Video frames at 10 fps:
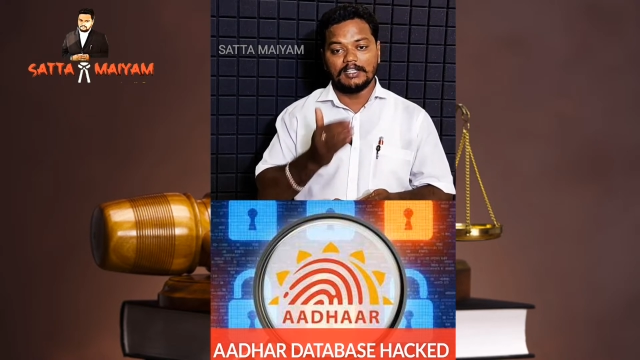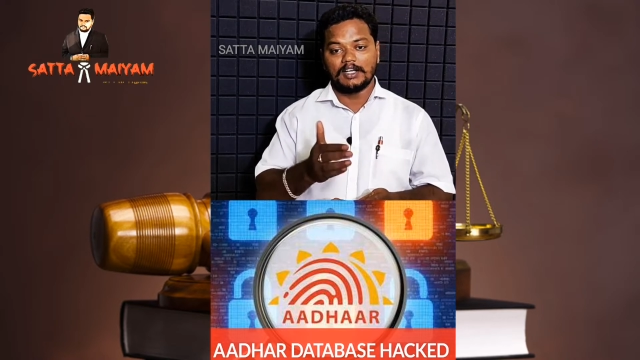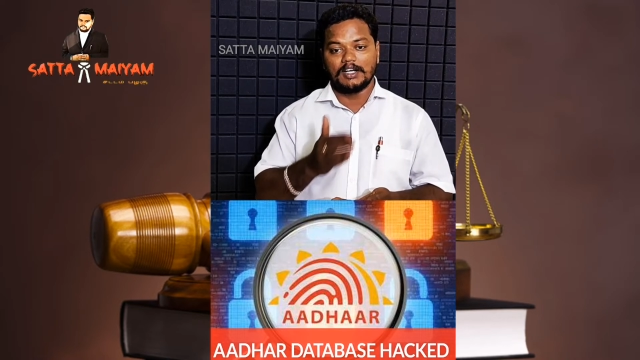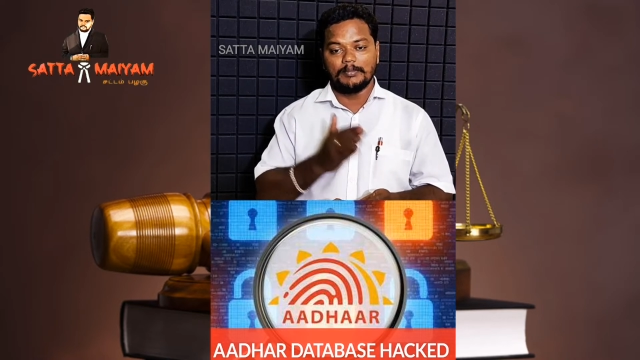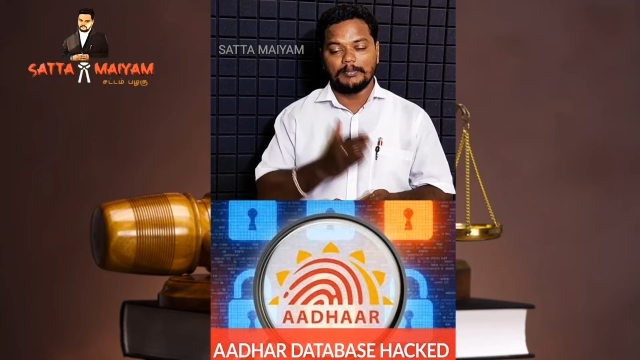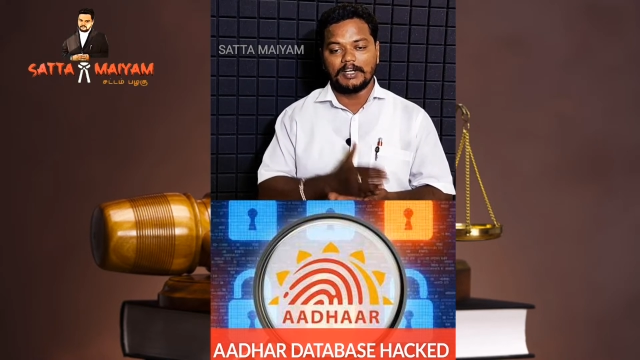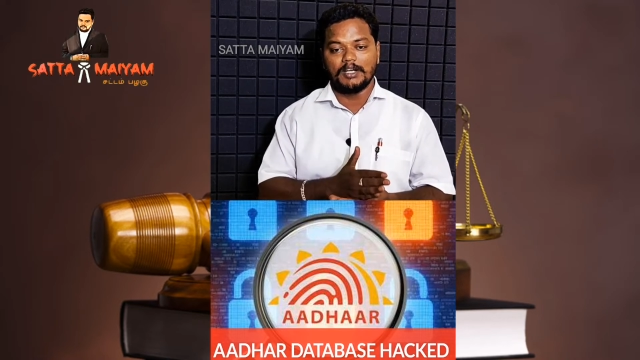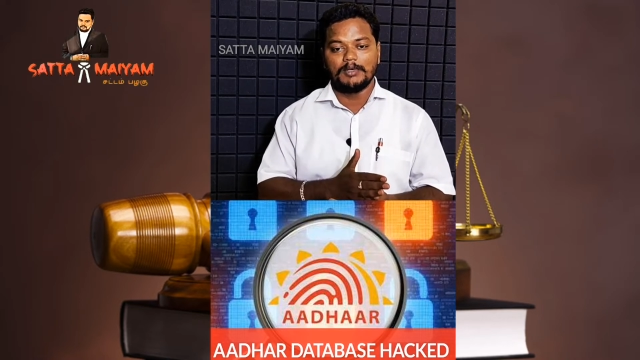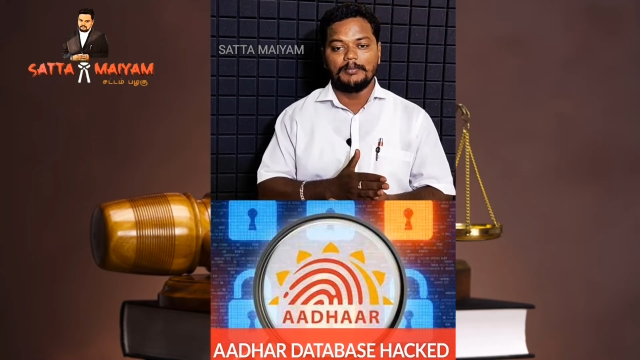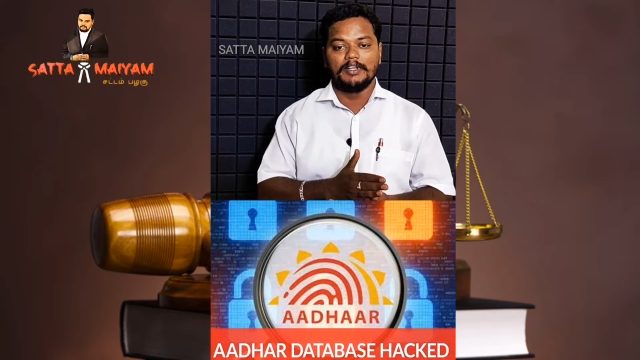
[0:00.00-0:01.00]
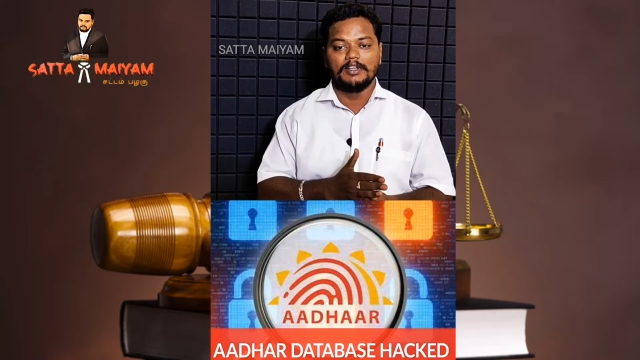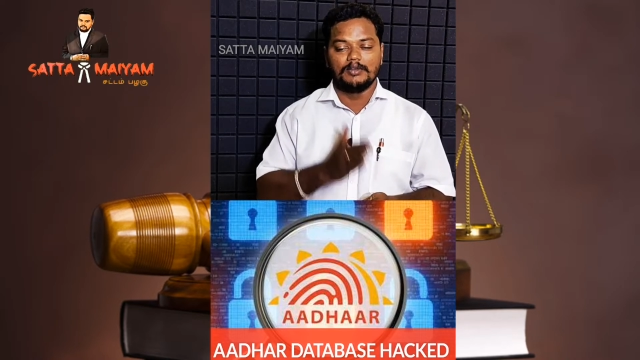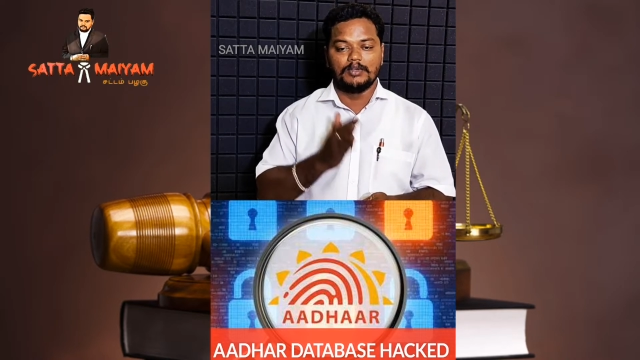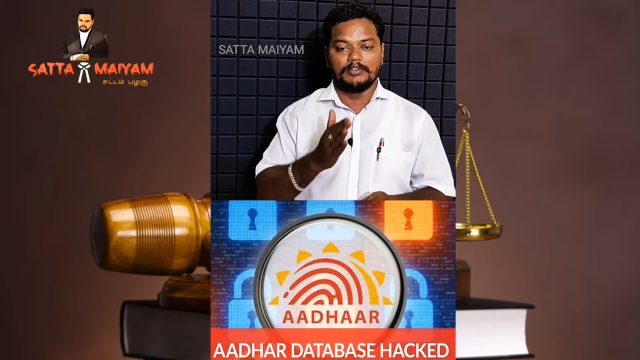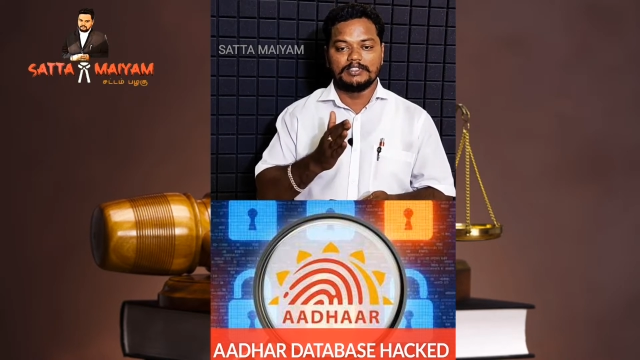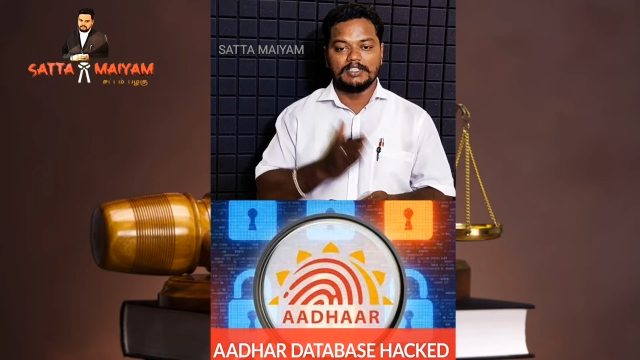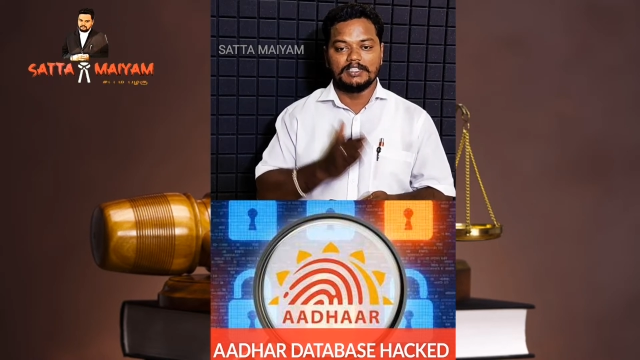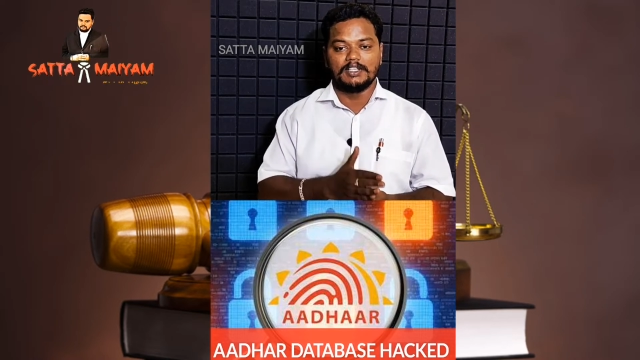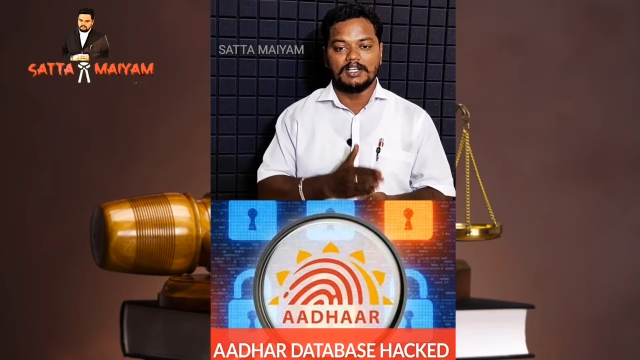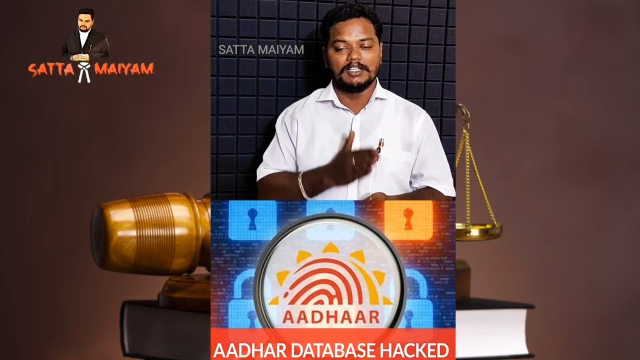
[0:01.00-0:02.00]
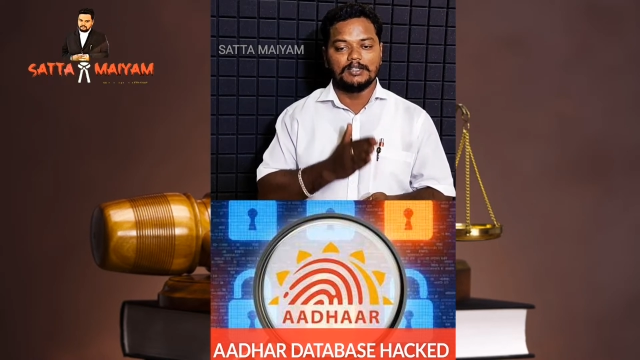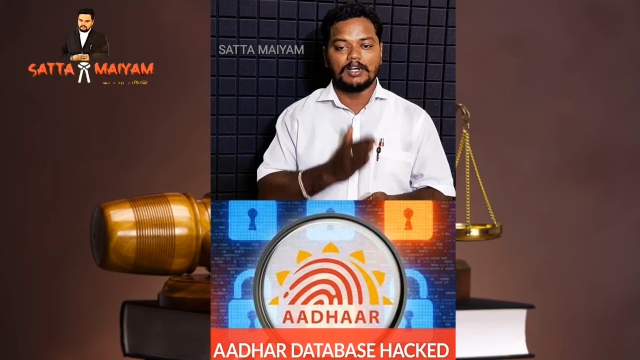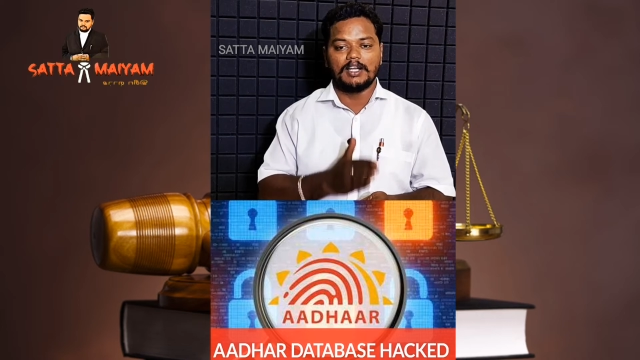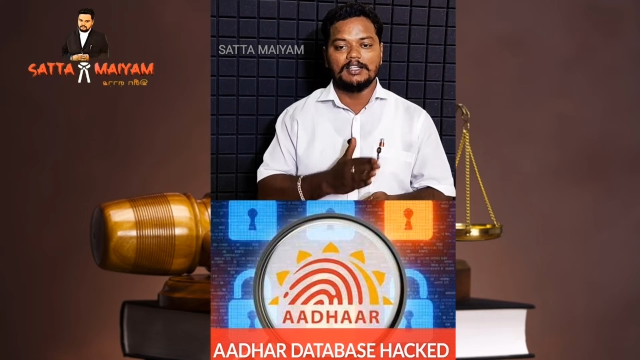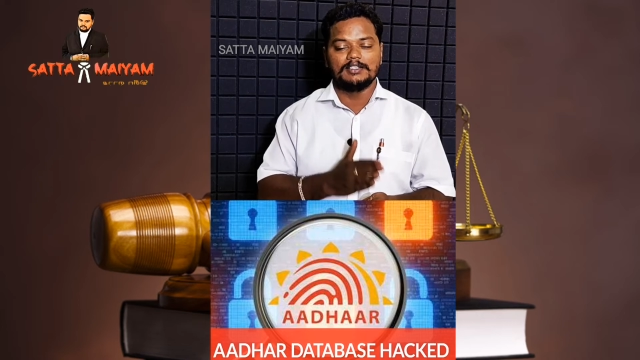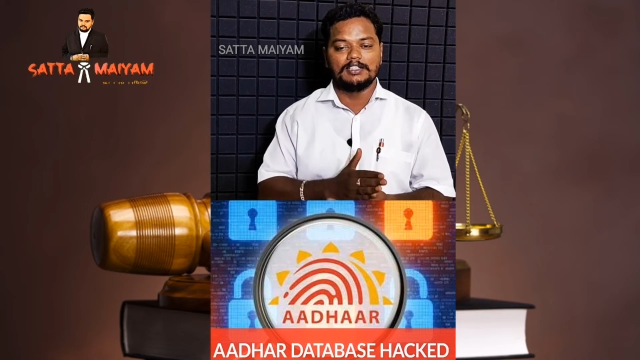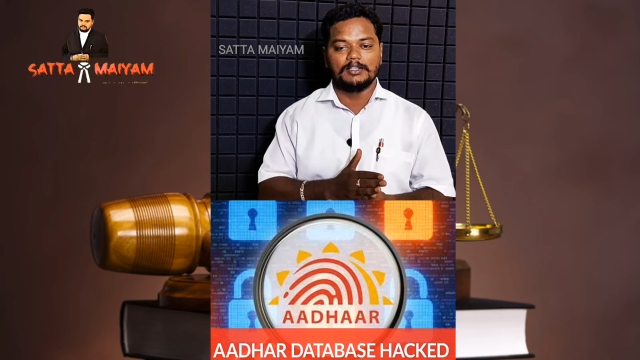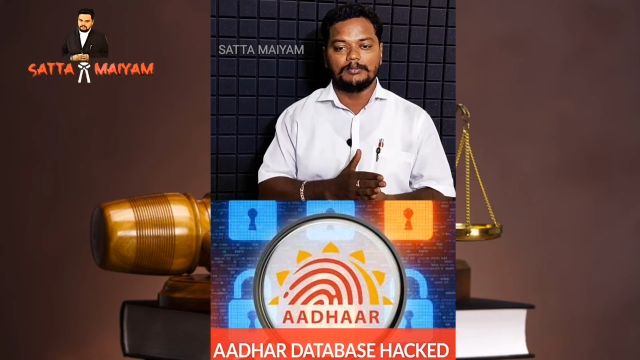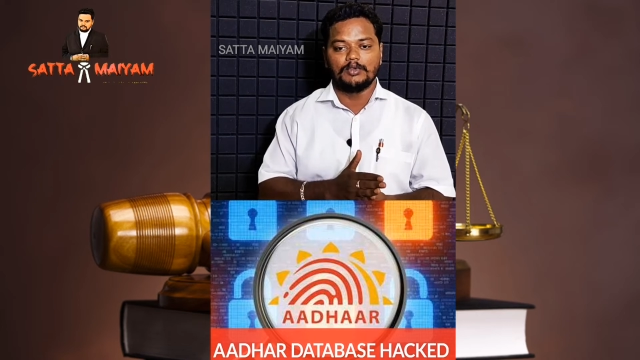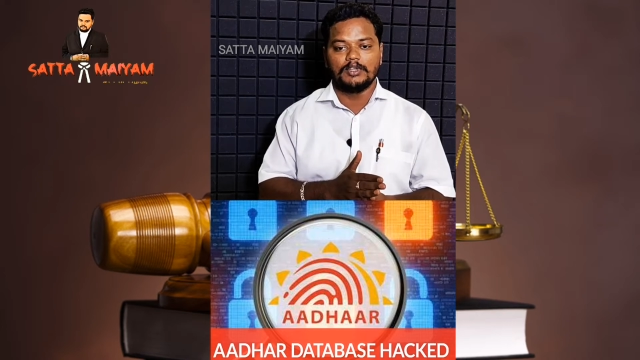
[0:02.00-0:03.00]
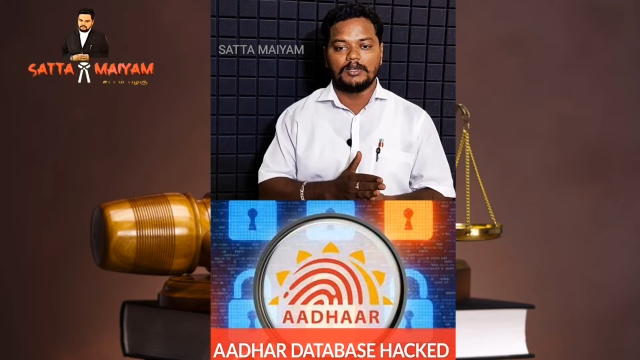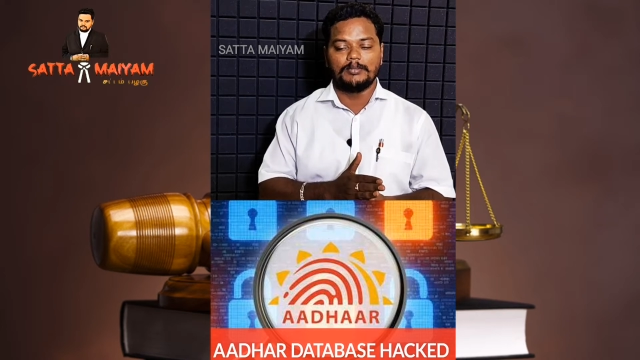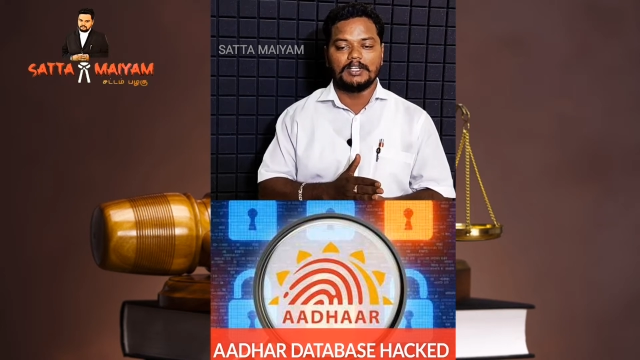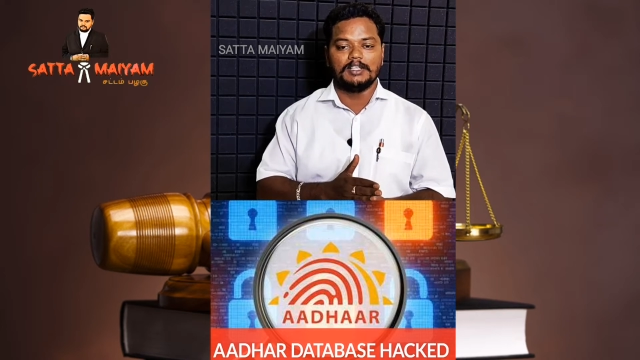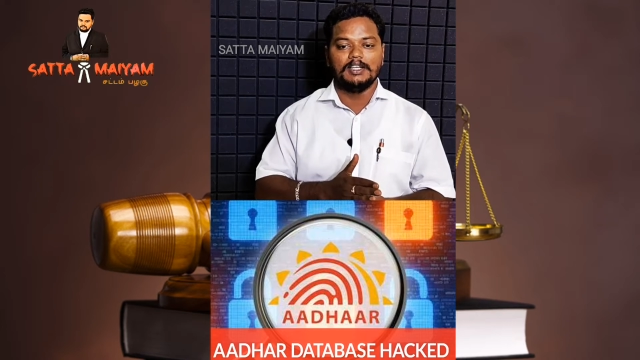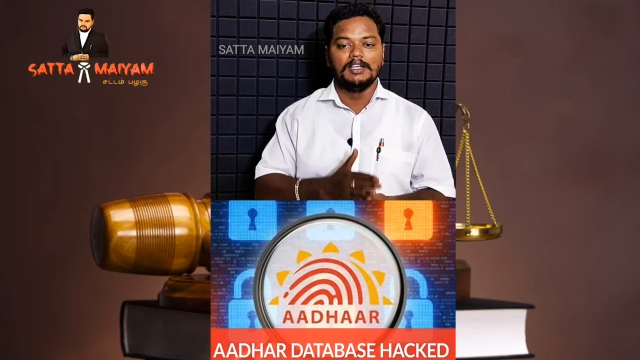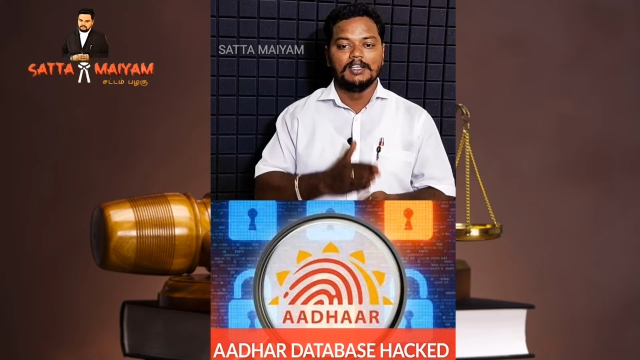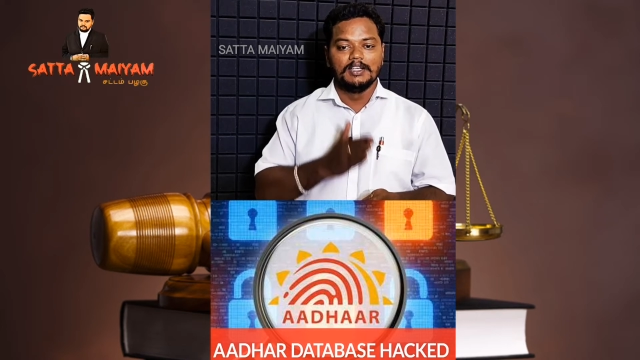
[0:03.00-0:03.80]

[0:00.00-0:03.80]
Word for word: ஆதார் கார்டை பெறலாம் அப்படின்ற ஒரு விஷயத்துக்காக இந்த ஒரு ஆதார் சட்டம் கொண்டு வரப்பட்டது